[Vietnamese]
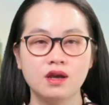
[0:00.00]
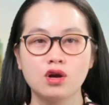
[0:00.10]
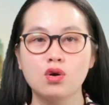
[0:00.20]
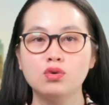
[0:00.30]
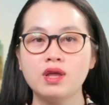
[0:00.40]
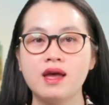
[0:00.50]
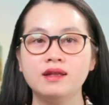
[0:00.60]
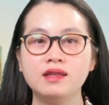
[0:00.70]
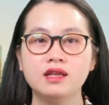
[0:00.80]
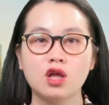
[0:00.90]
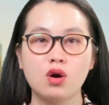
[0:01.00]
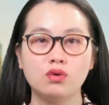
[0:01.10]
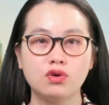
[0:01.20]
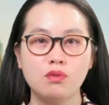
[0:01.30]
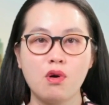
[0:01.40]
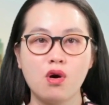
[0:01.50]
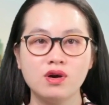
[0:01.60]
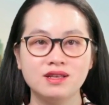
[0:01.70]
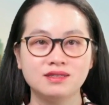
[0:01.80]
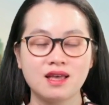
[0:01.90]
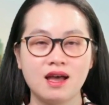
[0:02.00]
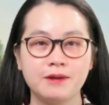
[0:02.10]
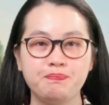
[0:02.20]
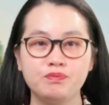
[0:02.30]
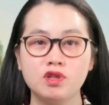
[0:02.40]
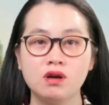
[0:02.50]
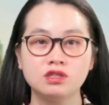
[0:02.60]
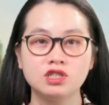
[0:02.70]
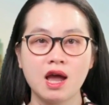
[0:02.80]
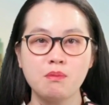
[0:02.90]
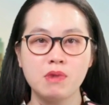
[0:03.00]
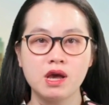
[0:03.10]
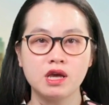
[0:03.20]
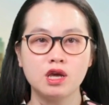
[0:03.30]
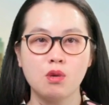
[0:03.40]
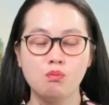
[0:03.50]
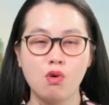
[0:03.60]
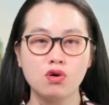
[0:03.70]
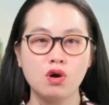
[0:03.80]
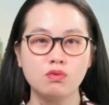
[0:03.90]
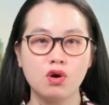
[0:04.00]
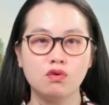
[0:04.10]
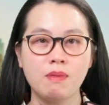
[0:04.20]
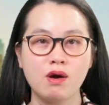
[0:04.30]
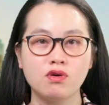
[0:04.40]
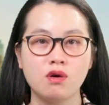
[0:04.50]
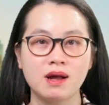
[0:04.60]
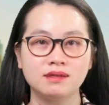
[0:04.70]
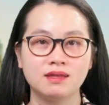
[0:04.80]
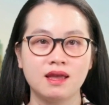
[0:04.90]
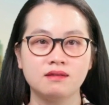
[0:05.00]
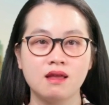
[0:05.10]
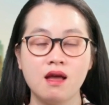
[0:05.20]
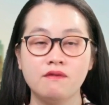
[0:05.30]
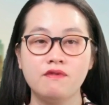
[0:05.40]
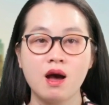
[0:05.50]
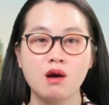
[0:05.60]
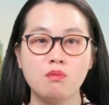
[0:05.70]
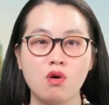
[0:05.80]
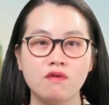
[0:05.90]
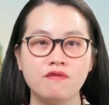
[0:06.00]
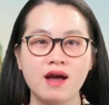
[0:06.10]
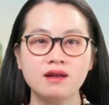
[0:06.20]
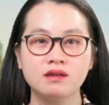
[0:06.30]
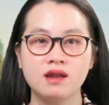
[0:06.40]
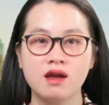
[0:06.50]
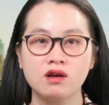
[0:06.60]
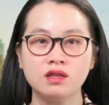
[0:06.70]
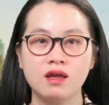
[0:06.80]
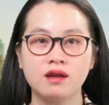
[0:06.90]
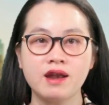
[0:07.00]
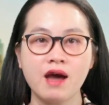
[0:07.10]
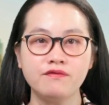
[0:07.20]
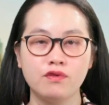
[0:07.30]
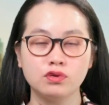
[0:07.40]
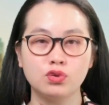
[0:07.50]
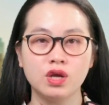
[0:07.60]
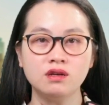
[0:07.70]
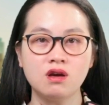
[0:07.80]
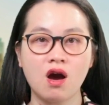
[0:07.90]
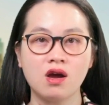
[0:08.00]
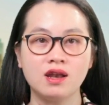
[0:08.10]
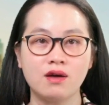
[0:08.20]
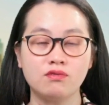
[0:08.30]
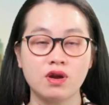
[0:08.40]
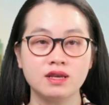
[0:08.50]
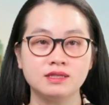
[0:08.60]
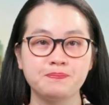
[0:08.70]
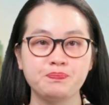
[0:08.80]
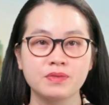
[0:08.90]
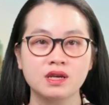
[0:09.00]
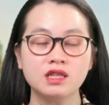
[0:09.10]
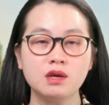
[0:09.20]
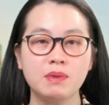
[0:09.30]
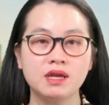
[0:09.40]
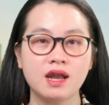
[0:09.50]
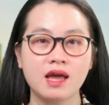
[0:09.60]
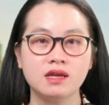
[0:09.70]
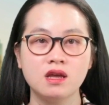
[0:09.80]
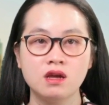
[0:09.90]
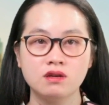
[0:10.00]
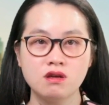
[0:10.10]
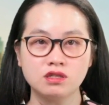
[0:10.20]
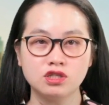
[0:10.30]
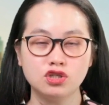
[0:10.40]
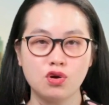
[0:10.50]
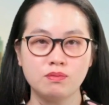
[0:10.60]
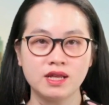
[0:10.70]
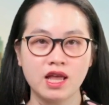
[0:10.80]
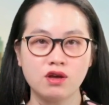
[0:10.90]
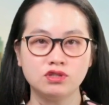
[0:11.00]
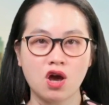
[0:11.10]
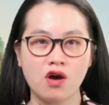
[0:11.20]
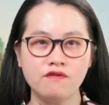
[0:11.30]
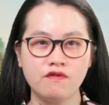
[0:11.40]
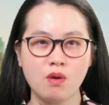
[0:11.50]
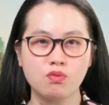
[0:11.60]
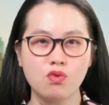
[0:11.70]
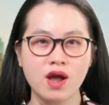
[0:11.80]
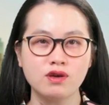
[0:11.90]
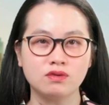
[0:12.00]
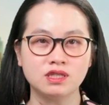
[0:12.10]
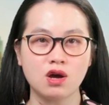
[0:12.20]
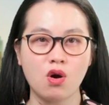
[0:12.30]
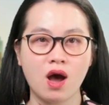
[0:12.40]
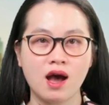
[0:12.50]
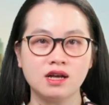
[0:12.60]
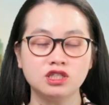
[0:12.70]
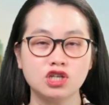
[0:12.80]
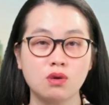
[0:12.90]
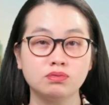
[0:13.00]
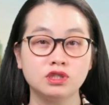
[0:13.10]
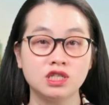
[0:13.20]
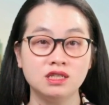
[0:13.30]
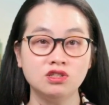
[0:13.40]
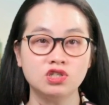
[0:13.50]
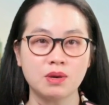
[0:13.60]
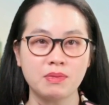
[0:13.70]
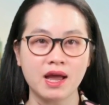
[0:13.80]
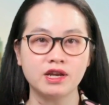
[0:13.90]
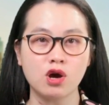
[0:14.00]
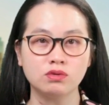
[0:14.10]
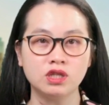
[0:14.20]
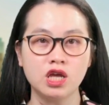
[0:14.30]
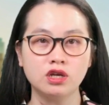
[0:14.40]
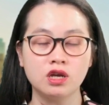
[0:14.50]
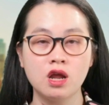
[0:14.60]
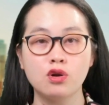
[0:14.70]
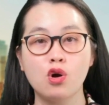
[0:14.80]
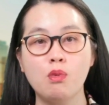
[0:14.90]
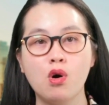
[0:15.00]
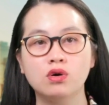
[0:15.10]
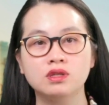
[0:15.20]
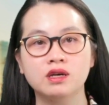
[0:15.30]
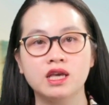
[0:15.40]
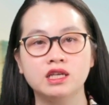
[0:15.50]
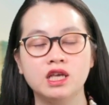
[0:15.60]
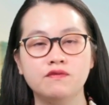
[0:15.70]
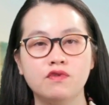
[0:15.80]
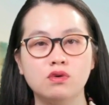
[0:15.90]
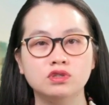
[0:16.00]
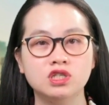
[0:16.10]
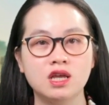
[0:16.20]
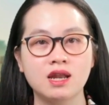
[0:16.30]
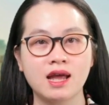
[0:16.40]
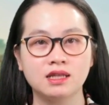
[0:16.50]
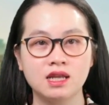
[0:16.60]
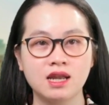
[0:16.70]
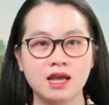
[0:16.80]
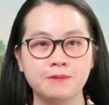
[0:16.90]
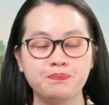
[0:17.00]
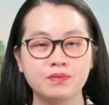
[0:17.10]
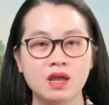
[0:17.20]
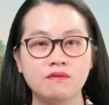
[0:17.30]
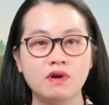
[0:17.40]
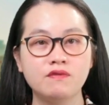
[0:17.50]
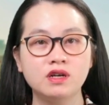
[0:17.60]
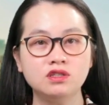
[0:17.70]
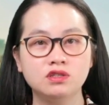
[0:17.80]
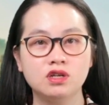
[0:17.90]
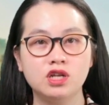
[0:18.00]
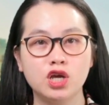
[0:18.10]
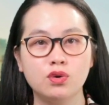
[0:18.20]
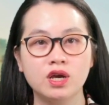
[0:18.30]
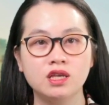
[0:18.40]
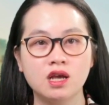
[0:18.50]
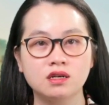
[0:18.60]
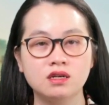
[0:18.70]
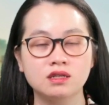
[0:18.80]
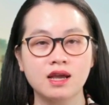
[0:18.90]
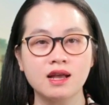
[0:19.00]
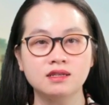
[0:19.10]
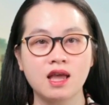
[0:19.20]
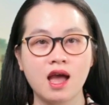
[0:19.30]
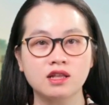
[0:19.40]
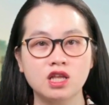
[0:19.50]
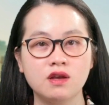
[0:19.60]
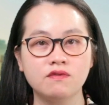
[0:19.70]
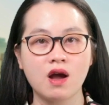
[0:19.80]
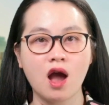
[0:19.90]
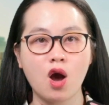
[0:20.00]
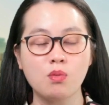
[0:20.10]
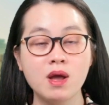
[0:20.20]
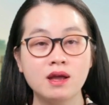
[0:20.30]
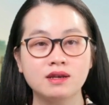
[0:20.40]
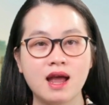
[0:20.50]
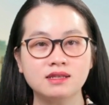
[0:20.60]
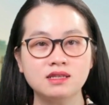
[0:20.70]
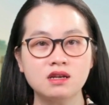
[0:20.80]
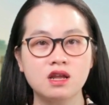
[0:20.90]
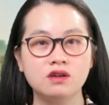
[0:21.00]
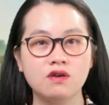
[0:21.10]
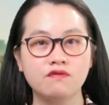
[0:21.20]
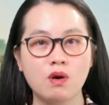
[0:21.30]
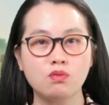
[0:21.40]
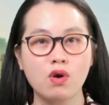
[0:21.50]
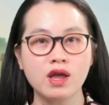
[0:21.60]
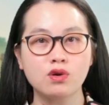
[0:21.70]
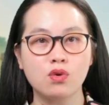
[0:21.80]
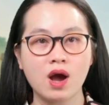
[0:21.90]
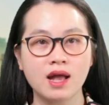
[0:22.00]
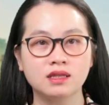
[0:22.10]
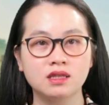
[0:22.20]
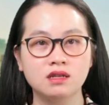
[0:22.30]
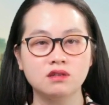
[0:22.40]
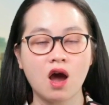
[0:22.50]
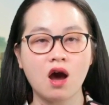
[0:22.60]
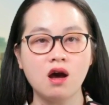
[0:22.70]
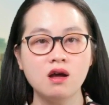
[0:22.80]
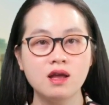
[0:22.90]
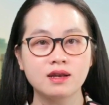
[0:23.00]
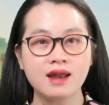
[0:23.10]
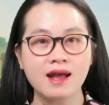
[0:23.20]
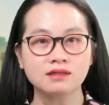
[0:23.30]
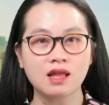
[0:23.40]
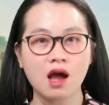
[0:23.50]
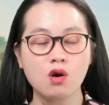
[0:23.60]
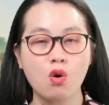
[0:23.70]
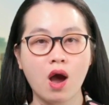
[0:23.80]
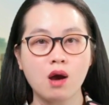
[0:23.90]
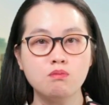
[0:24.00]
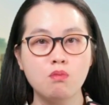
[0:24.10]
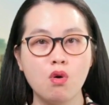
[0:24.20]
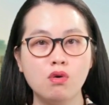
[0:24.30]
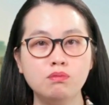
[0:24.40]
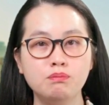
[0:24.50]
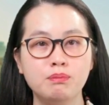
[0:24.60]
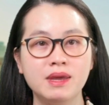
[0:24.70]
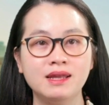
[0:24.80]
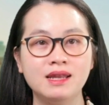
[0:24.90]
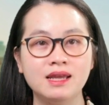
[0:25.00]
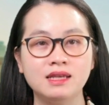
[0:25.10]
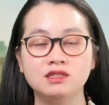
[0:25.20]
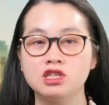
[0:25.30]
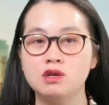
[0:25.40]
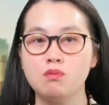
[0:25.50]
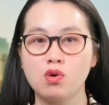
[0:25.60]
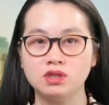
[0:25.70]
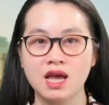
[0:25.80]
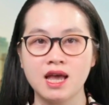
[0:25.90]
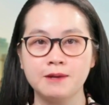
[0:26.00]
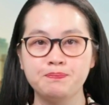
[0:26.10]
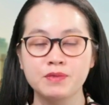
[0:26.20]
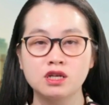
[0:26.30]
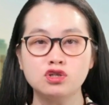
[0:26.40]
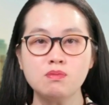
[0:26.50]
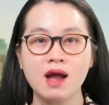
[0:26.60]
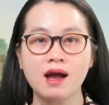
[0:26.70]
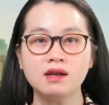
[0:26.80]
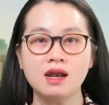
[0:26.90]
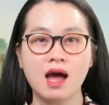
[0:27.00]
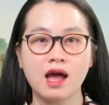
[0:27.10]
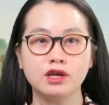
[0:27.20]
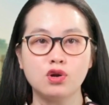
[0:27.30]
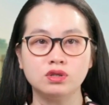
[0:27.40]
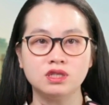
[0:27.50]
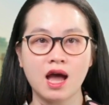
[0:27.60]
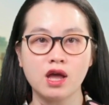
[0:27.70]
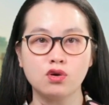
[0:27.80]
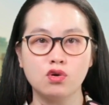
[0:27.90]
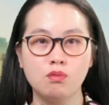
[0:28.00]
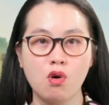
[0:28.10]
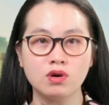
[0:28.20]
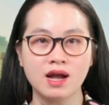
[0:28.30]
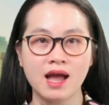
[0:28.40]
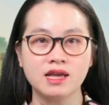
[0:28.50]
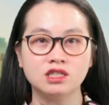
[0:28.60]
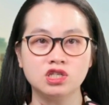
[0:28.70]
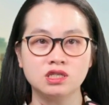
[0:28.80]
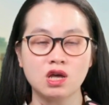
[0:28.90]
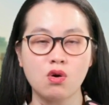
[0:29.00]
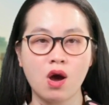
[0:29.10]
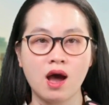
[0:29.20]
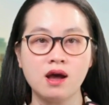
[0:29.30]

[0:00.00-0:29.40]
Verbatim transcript: Cụ thể thì tàu đổ bộ InSight được trang bị một công cụ bao gồm anten và bộ phát để có thể đáp vô tuyến gọi là rays. Các thiết bị này được sử dụng để theo dõi vòng quay của sao Hỏa trong 900 ngày đầu tiên đổ bộ thực hiện nhiệm vụ trên hành tinh này. Và với những dữ liệu ghi nhận được thì các nhà thiên văn học đã xác định được vòng quay của hành tinh đỏ đang tăng khoảng 4 mm trên mỗi giây, rút ngắn lại độ dài của một ngày trên sao Hỏa